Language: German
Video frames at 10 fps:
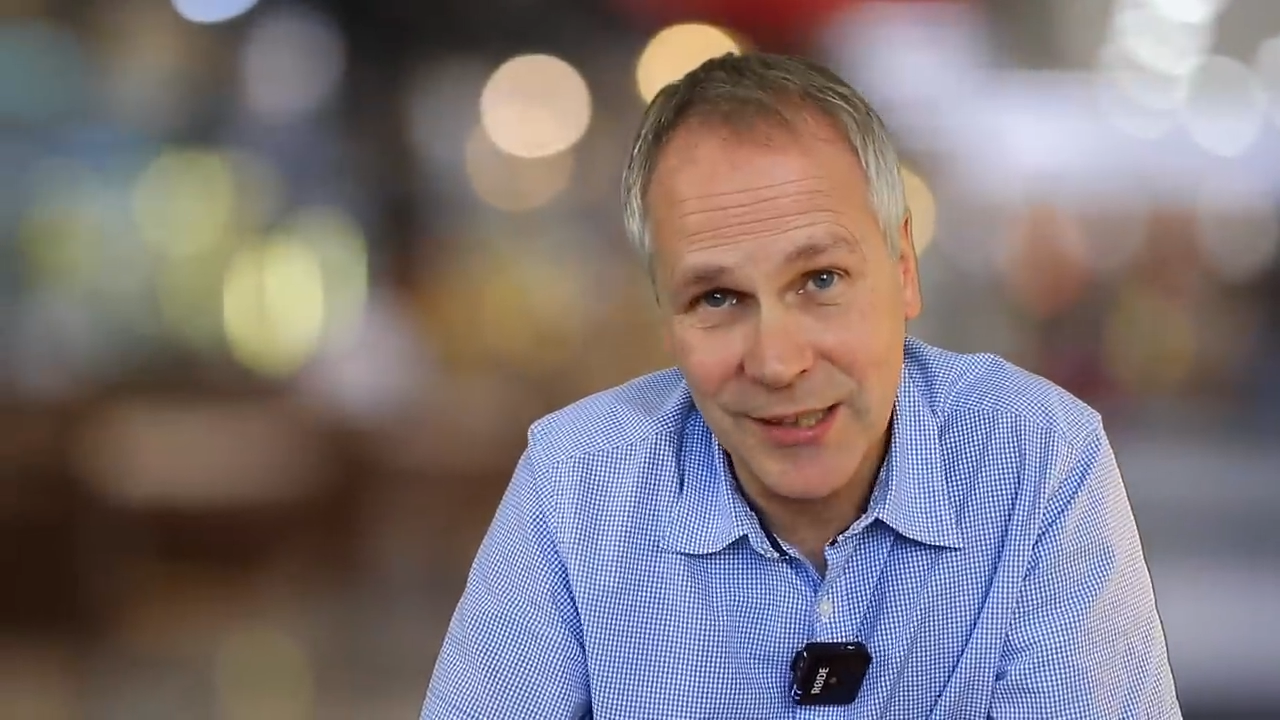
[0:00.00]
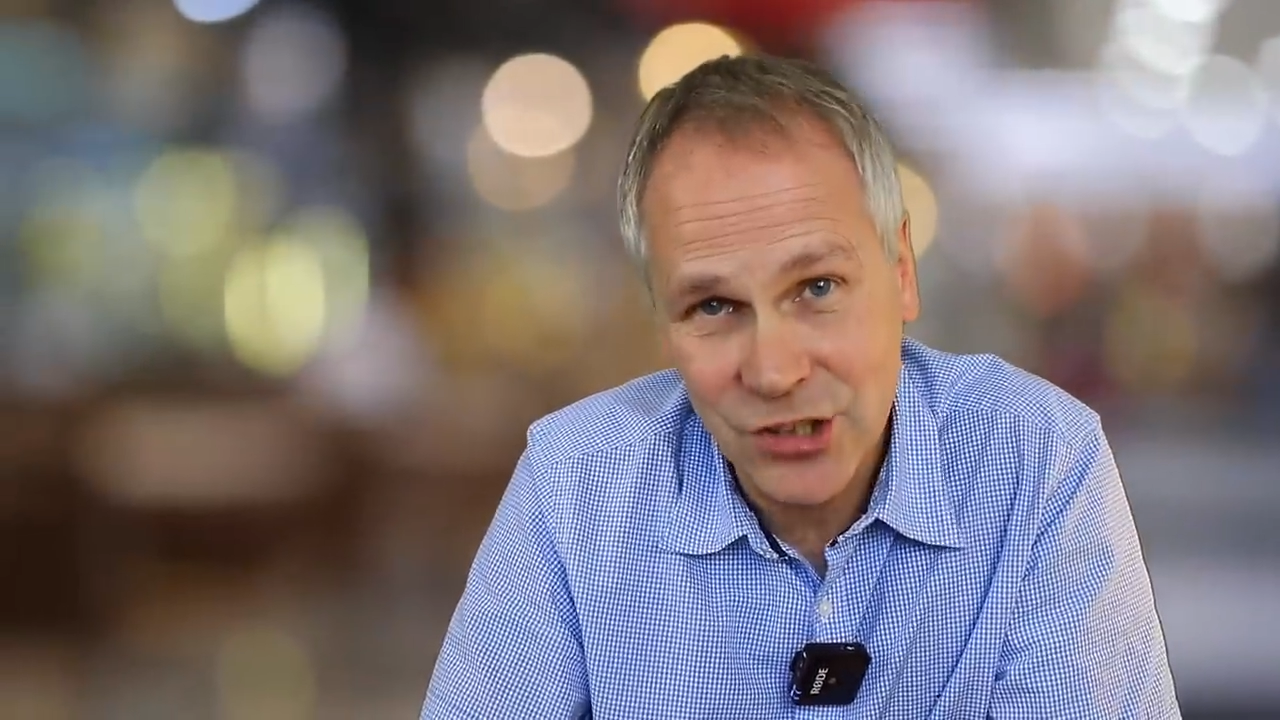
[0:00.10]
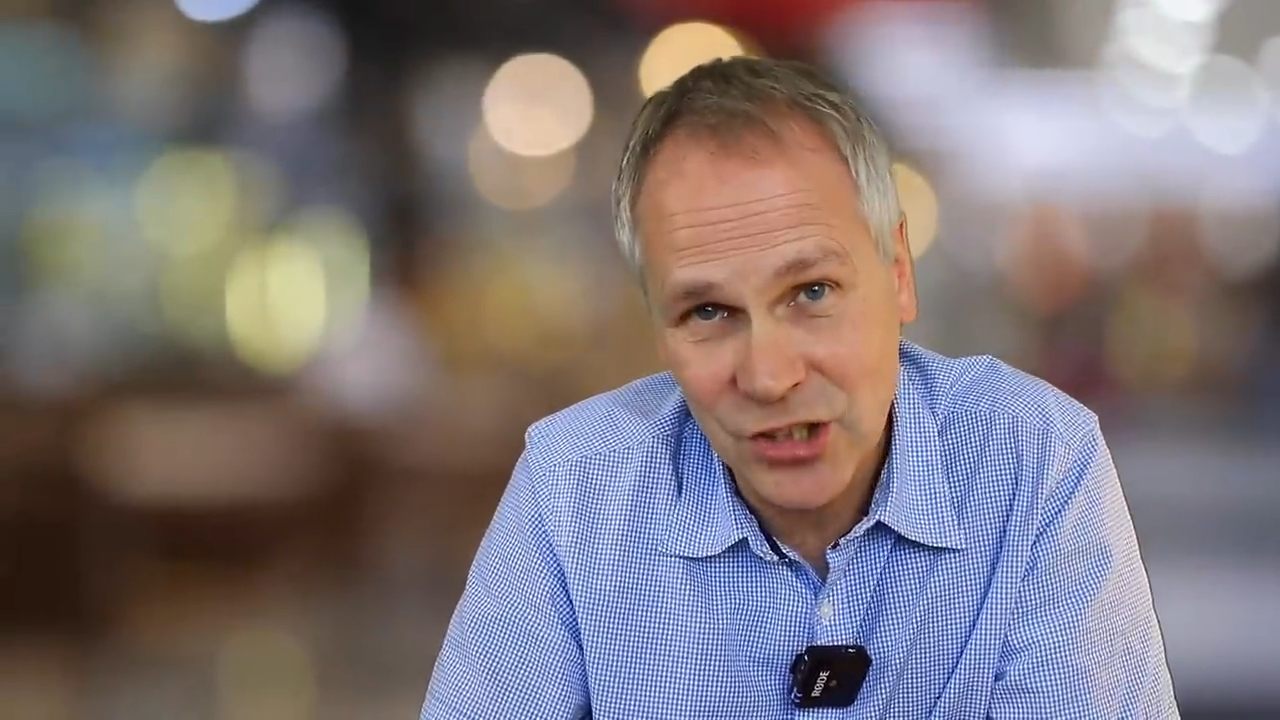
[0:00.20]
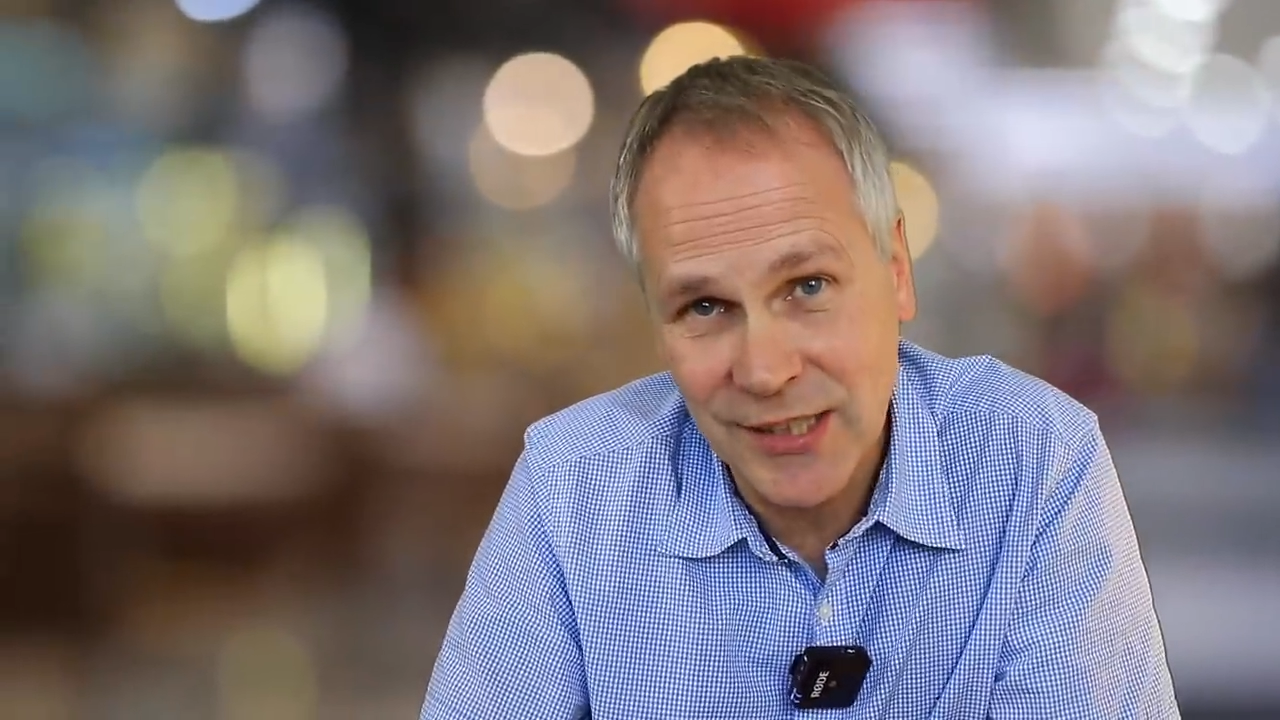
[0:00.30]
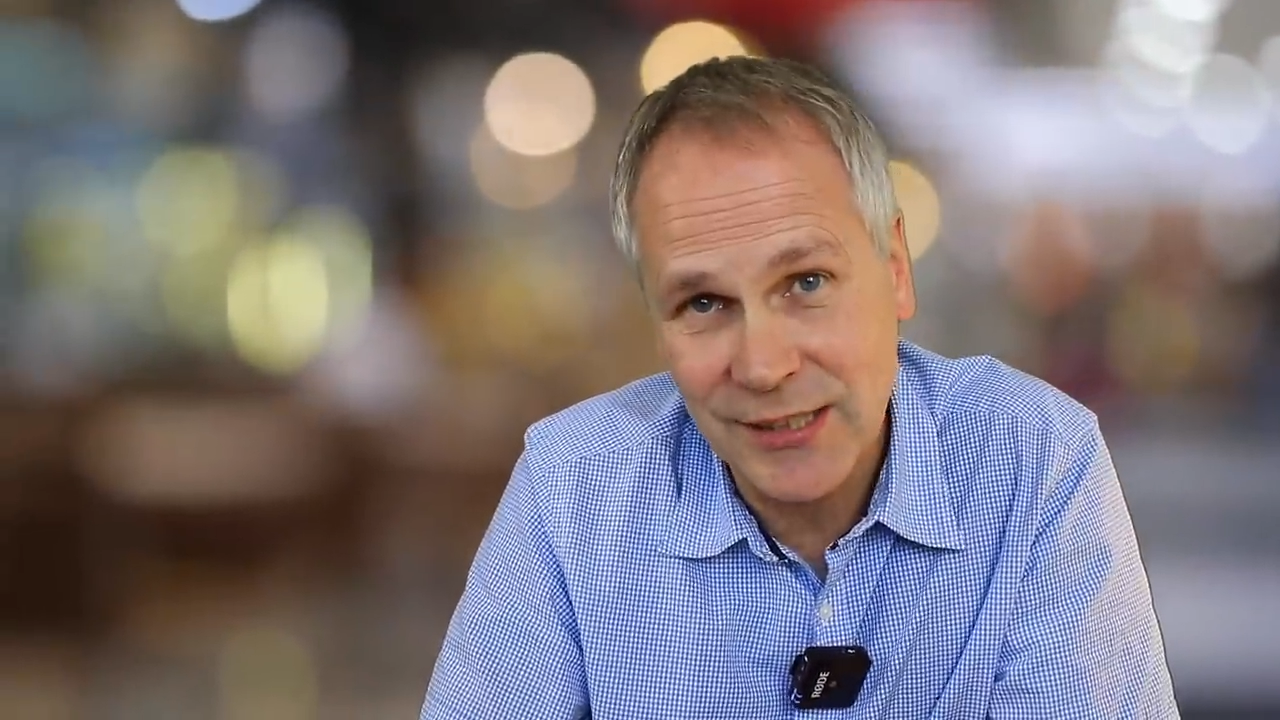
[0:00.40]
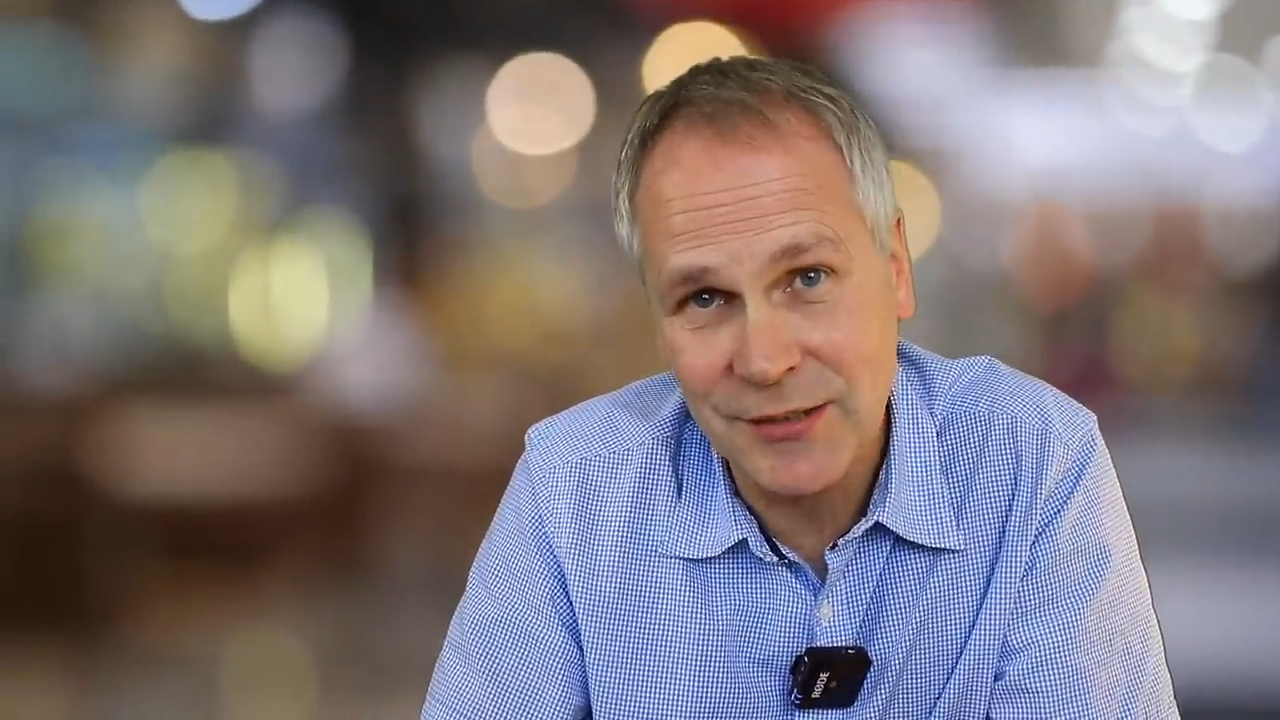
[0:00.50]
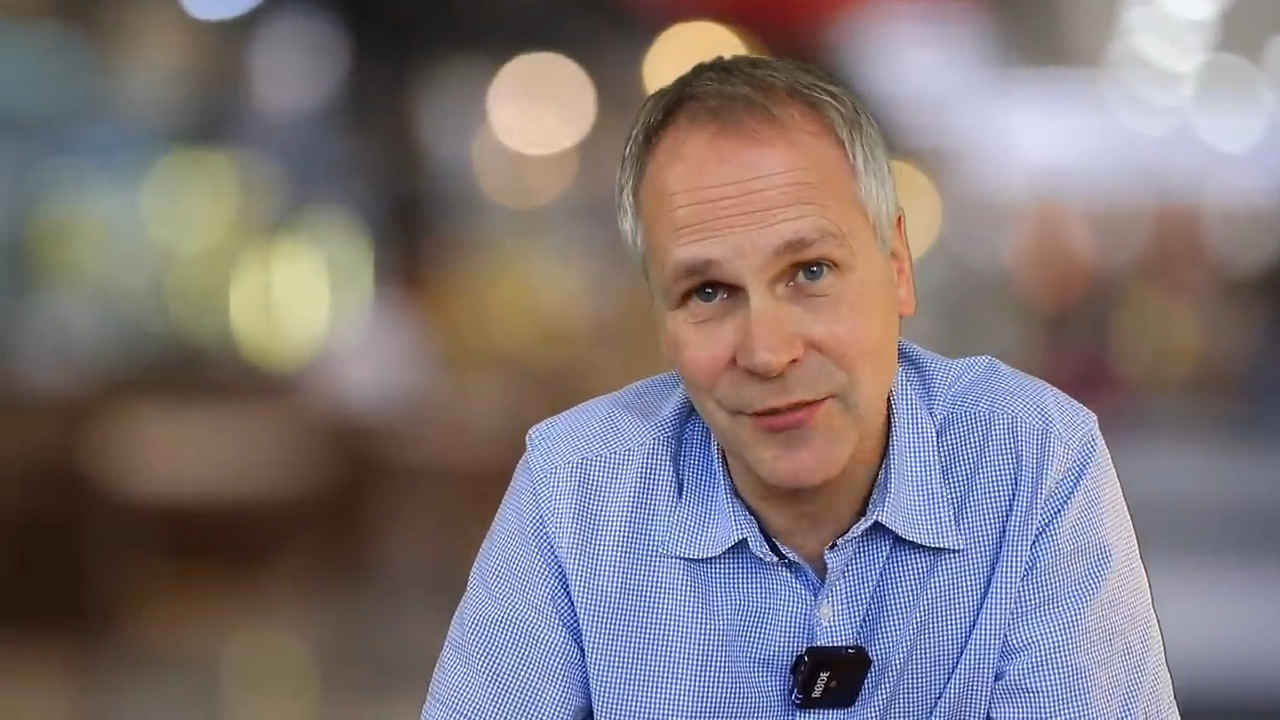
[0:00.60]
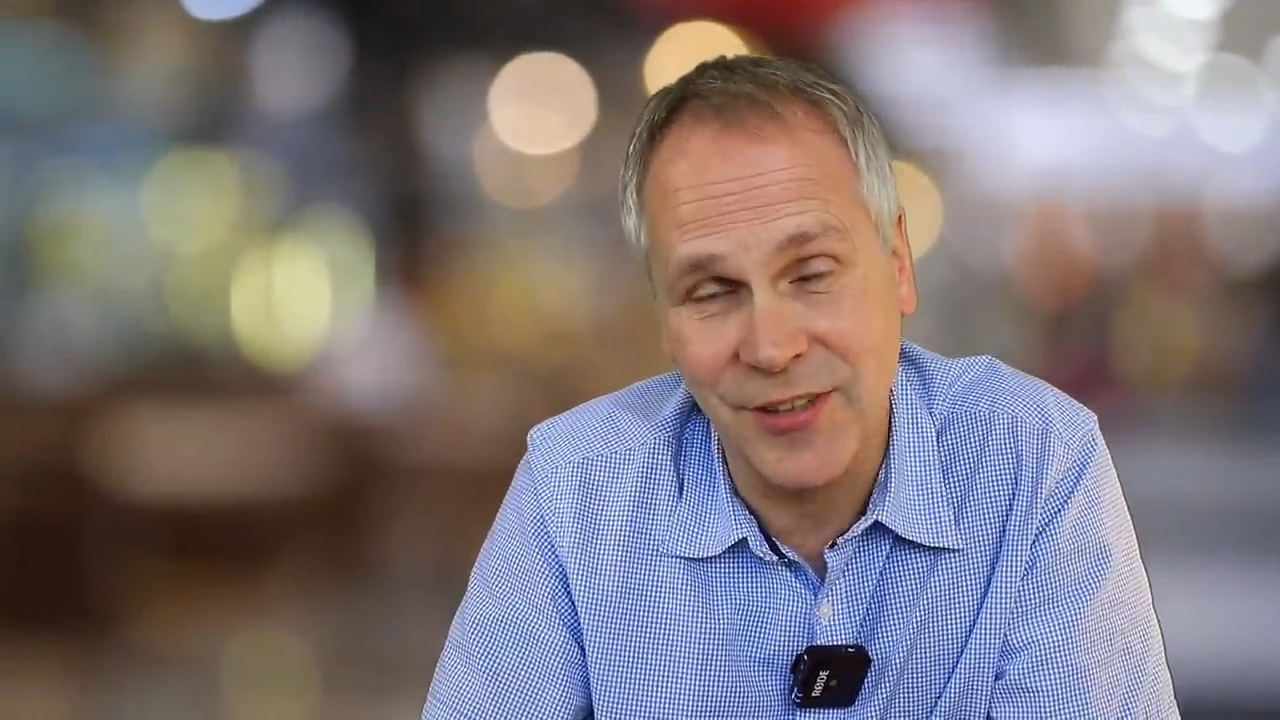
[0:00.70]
erstellt,